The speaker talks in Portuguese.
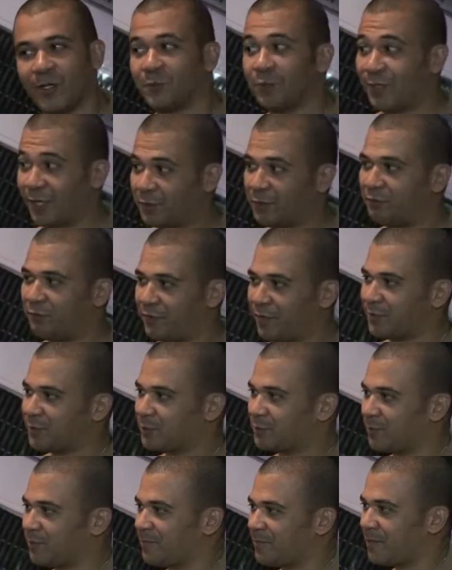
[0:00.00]
educador
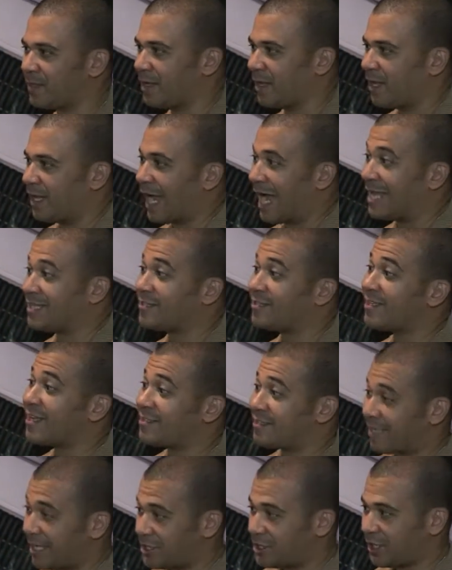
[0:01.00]
físico há
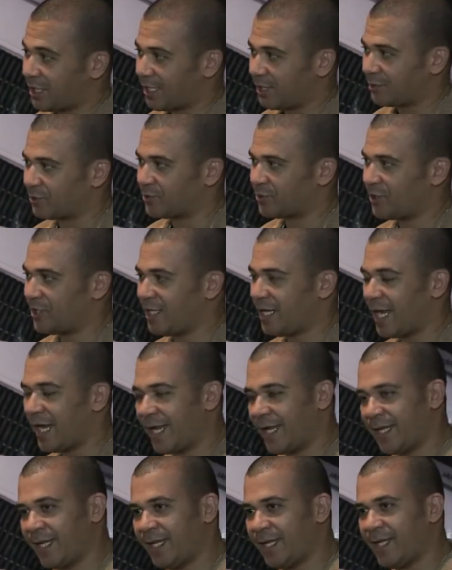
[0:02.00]
17 anos. E
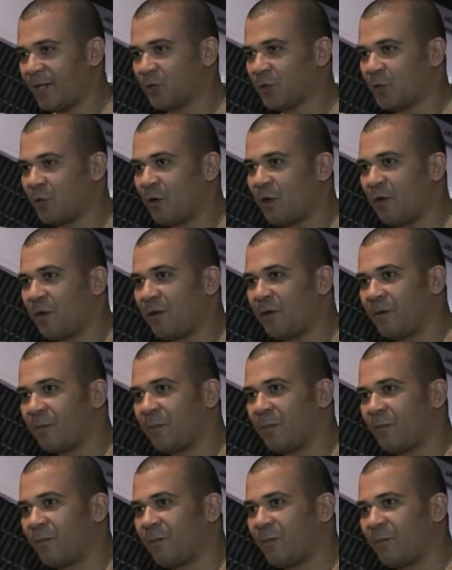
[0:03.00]
aí eu tô
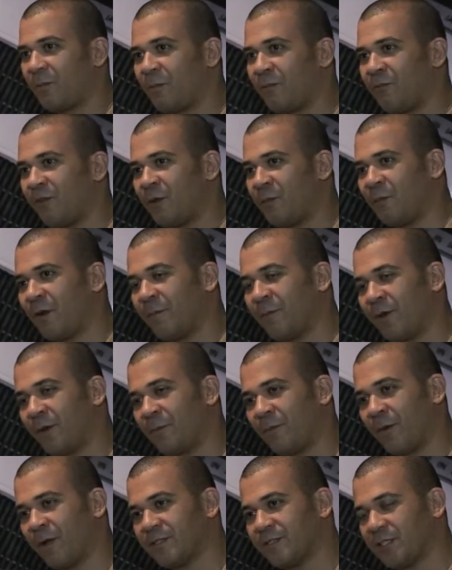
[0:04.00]
vi uma
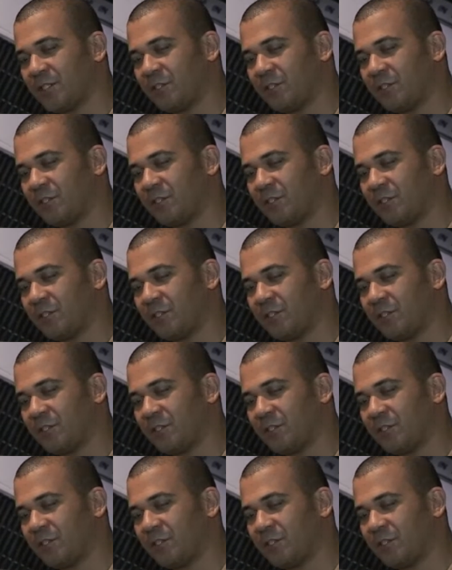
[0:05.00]
proposta